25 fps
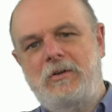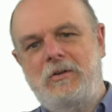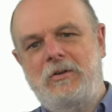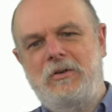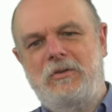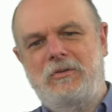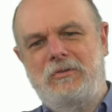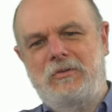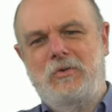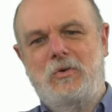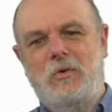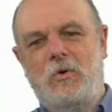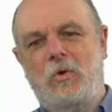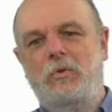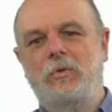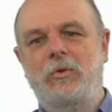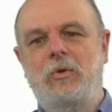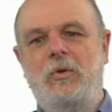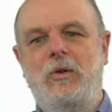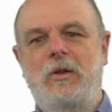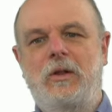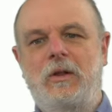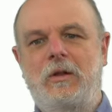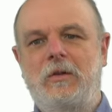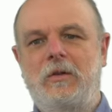のこ
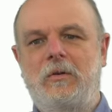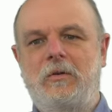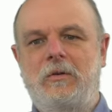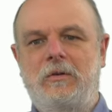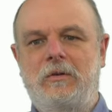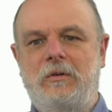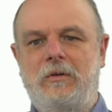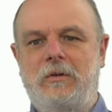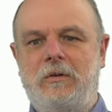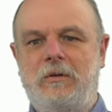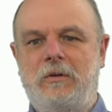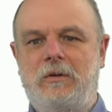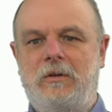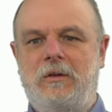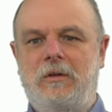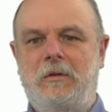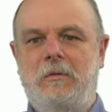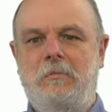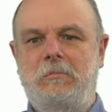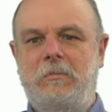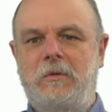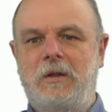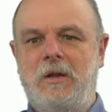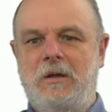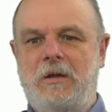と
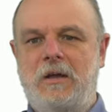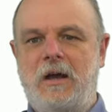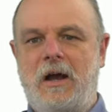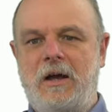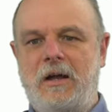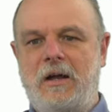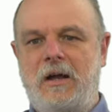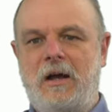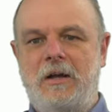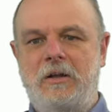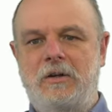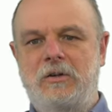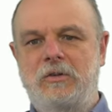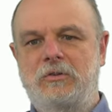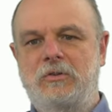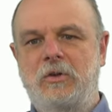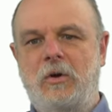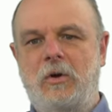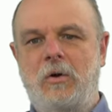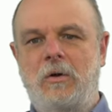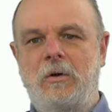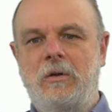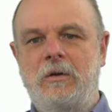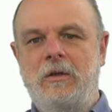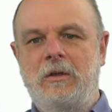で考える
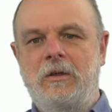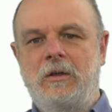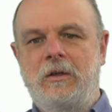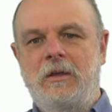と、